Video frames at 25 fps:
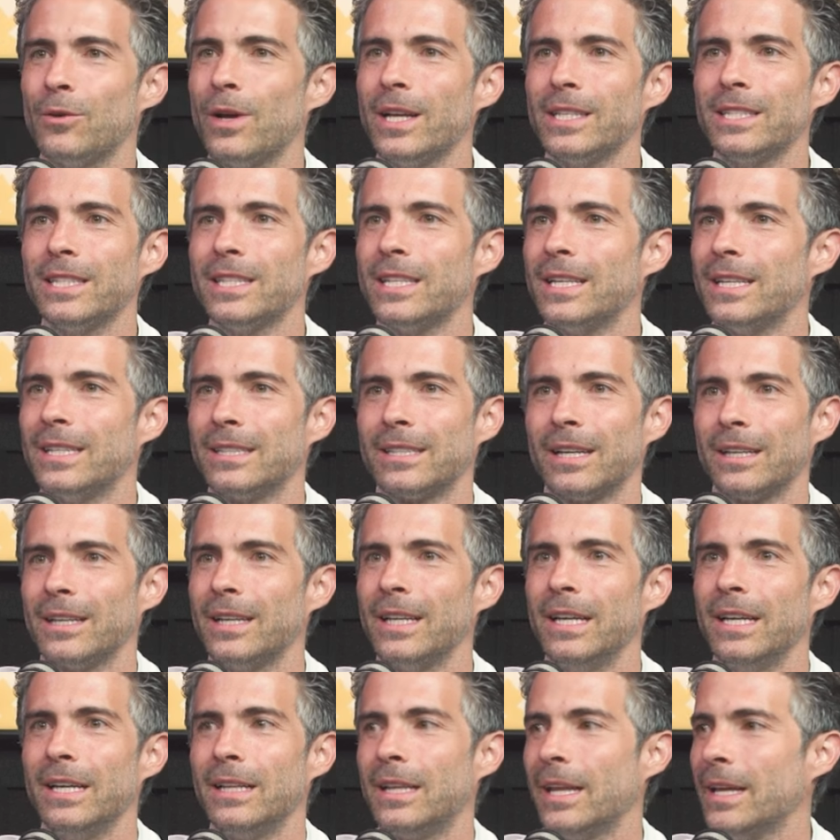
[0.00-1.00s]
lo haces.
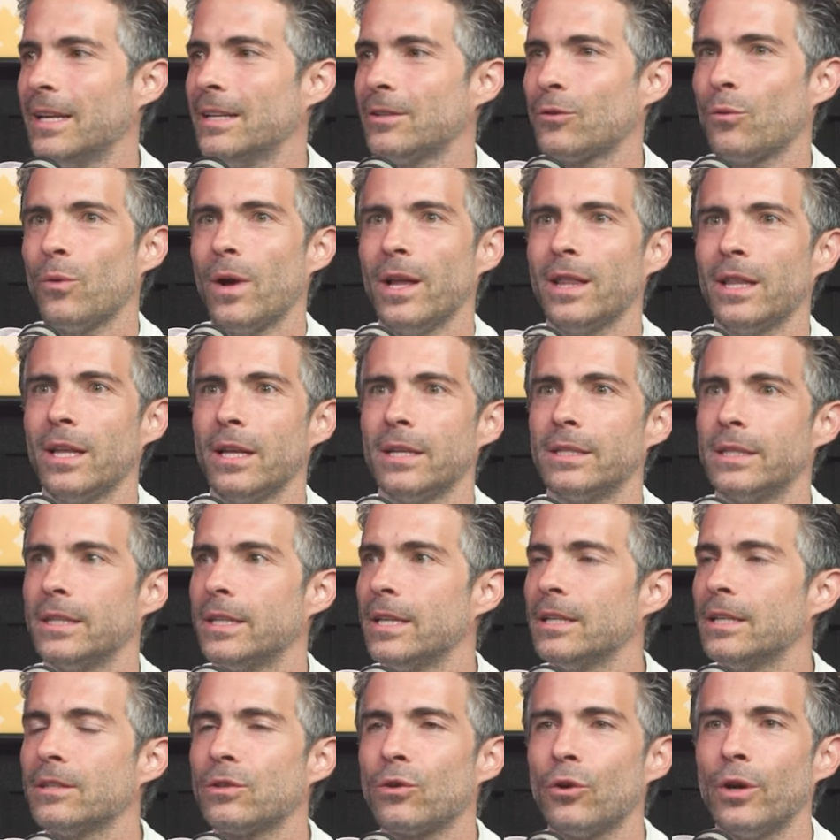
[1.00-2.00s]
Y tienes cuates y
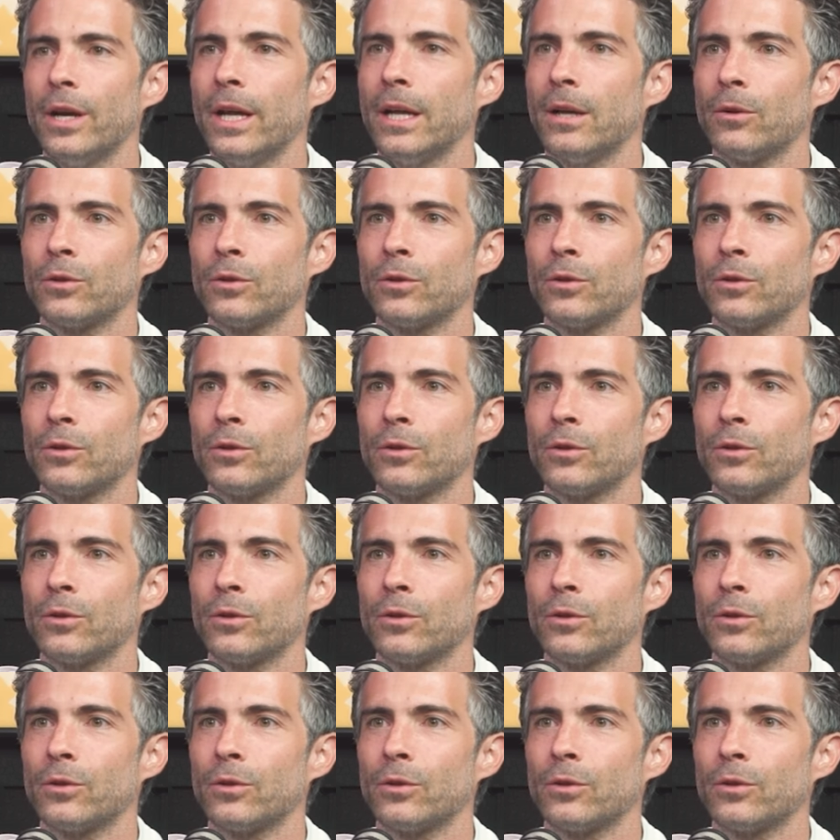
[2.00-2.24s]
tienes con...